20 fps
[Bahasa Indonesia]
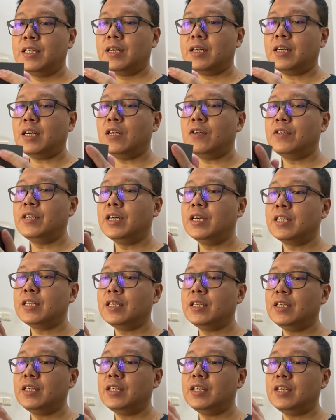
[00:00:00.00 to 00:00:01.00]
Kalau
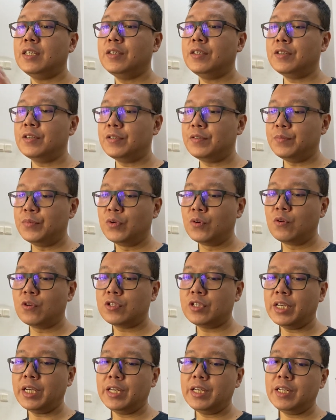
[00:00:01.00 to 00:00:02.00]
dari
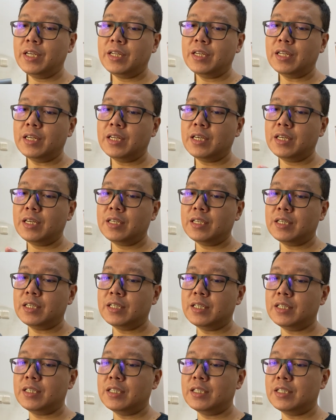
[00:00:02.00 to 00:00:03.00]
bungkusnya ini adalah
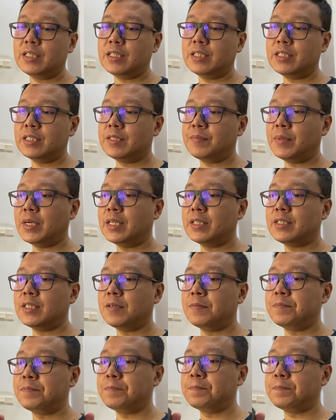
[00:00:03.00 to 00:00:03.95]
eh, semacam